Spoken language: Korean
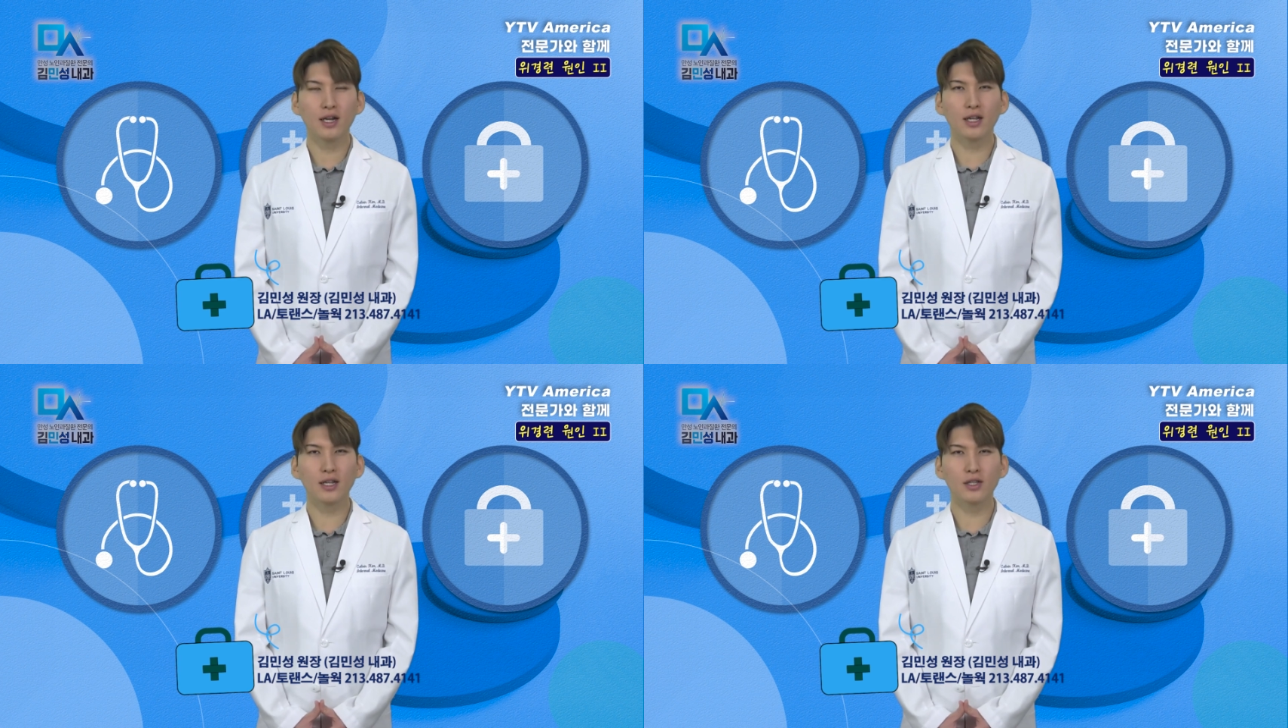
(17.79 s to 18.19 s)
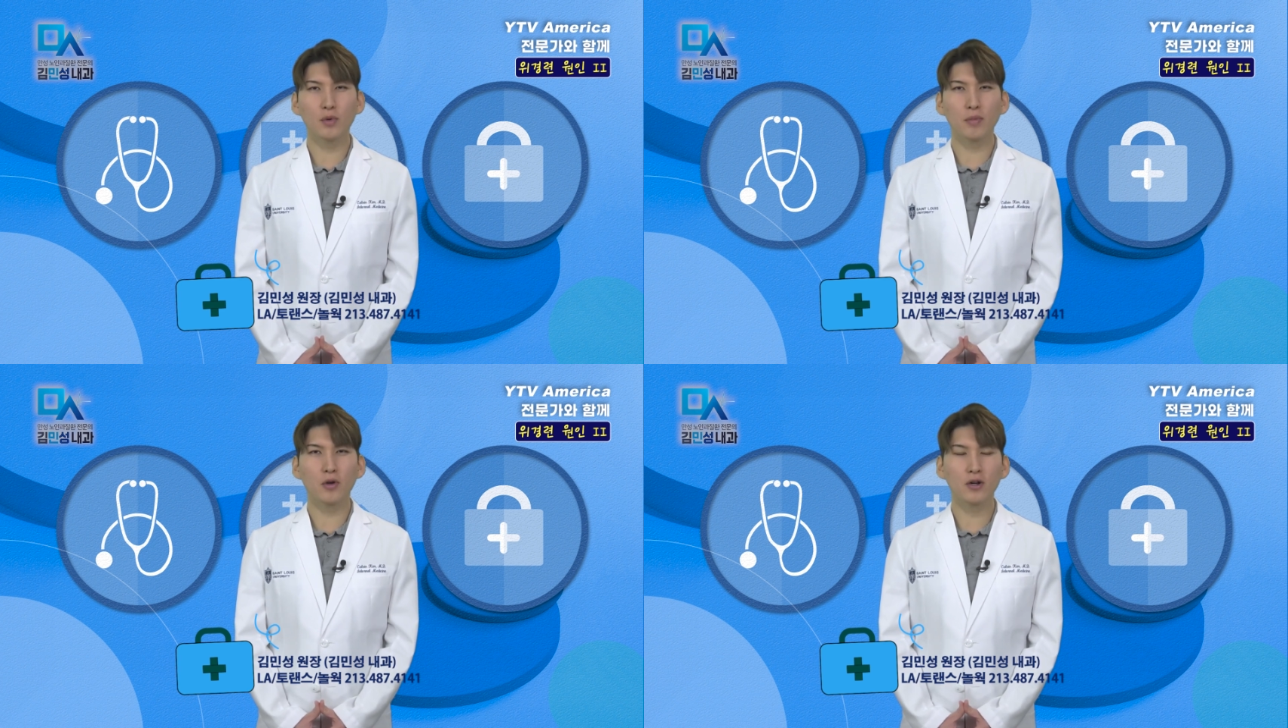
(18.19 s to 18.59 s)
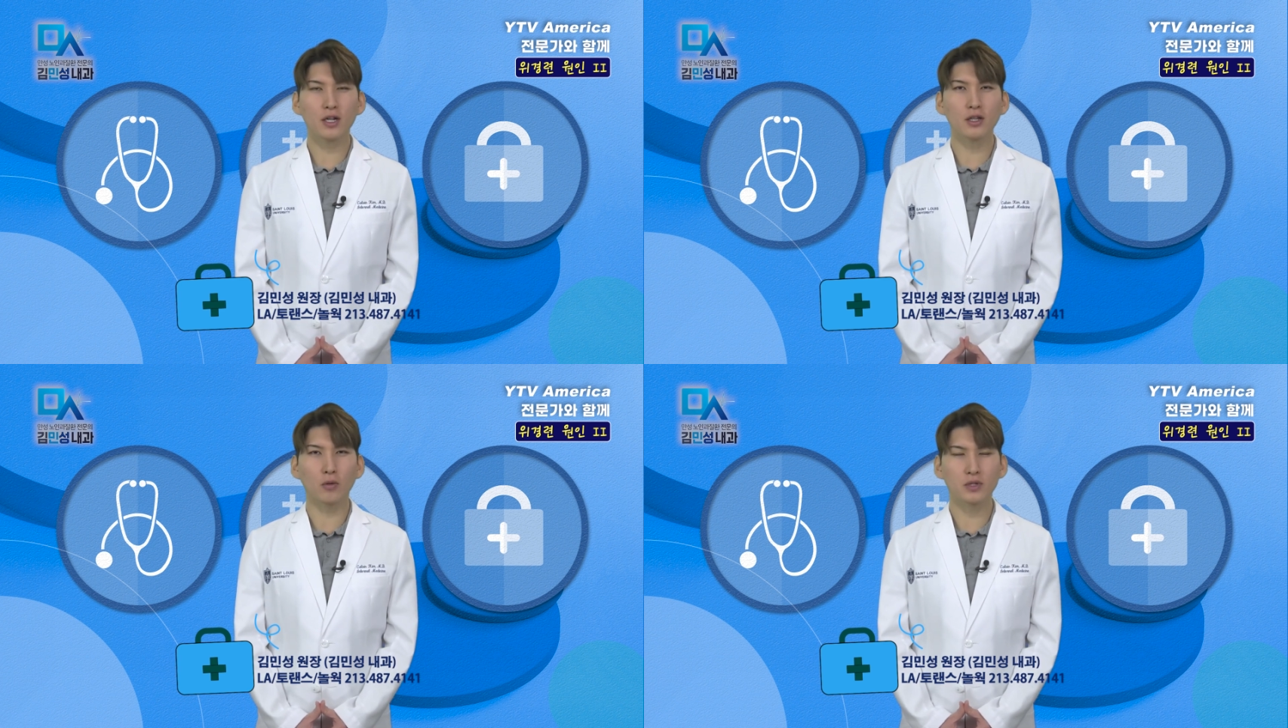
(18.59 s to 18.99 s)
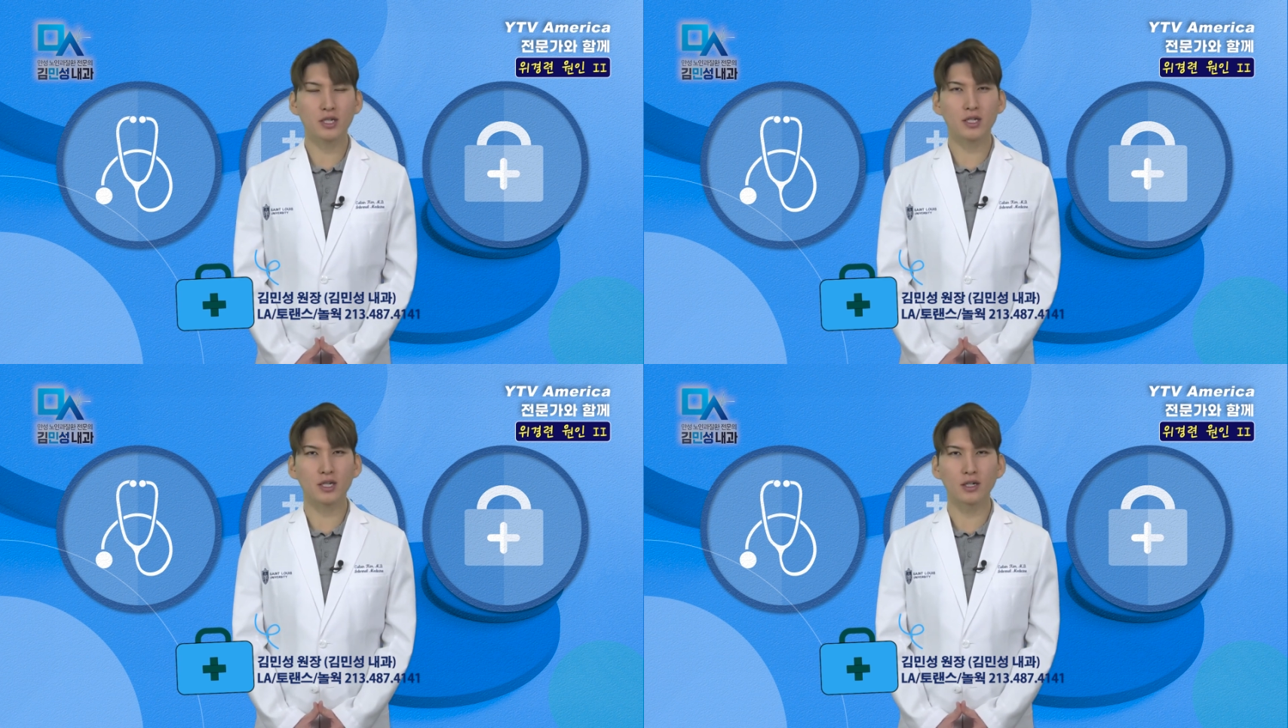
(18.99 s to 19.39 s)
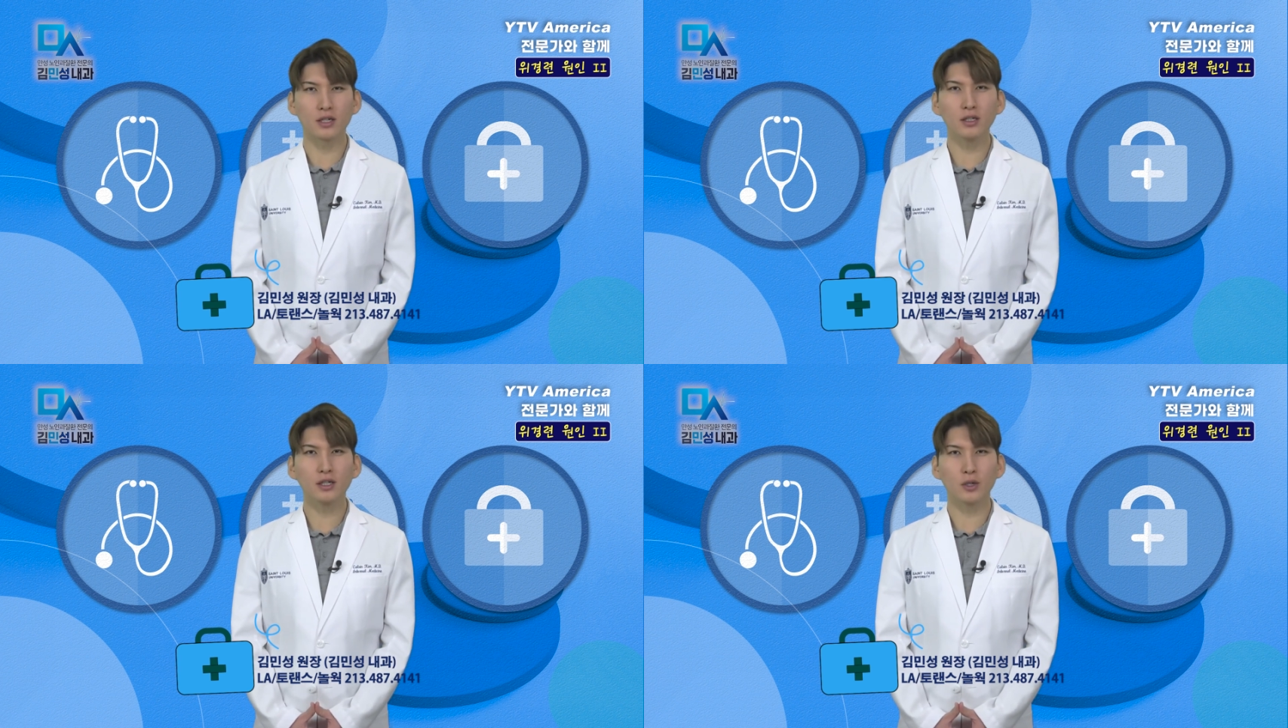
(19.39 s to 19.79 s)
하나님의 평강이
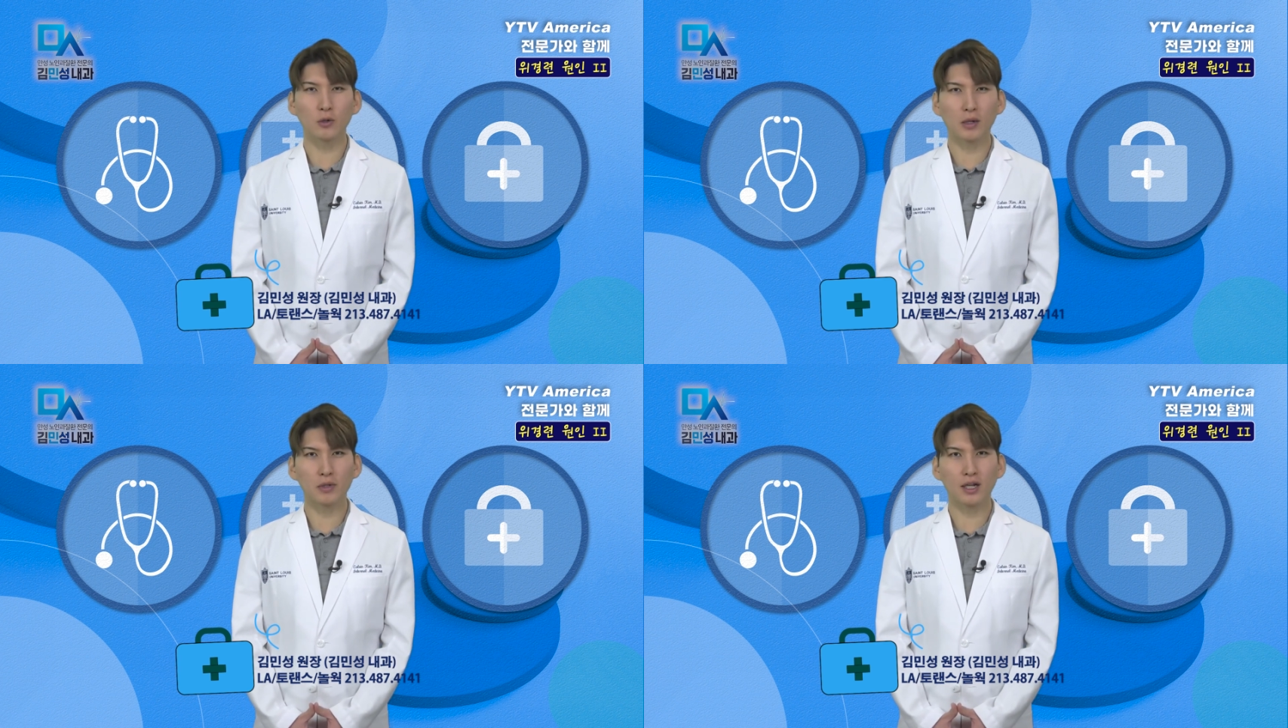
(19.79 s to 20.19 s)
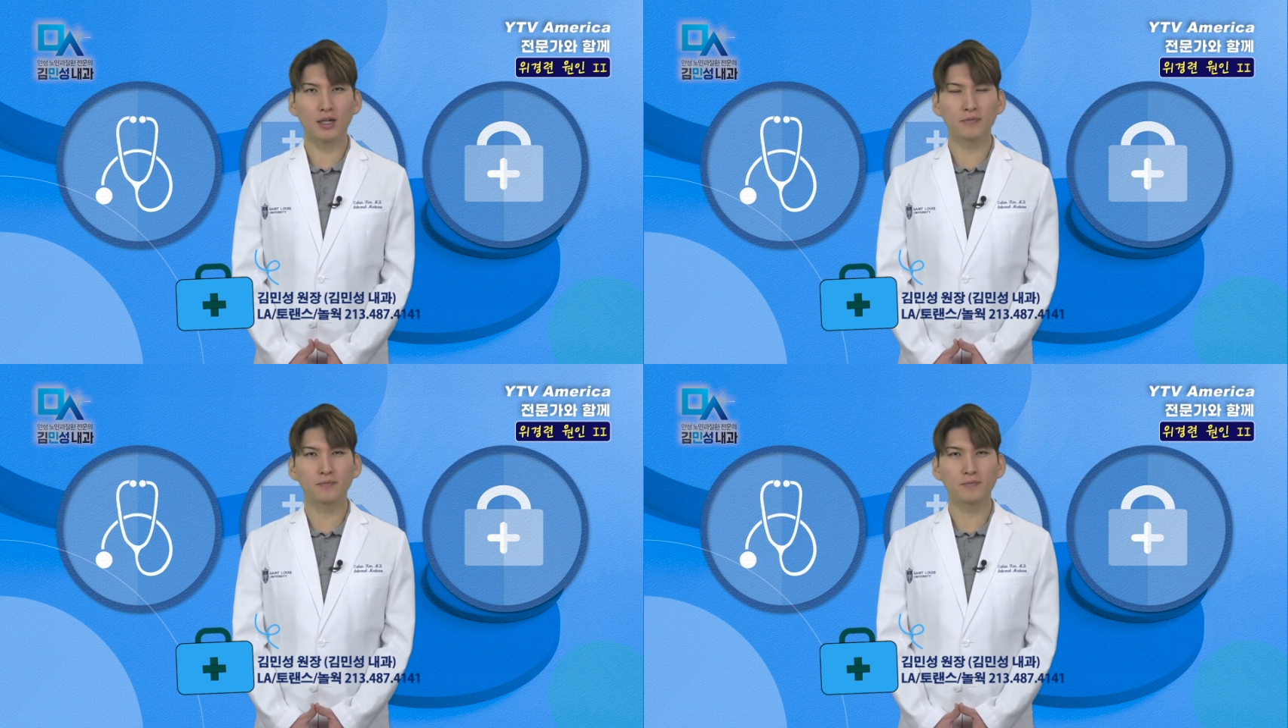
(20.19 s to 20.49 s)
넘치시기를 기원합니다.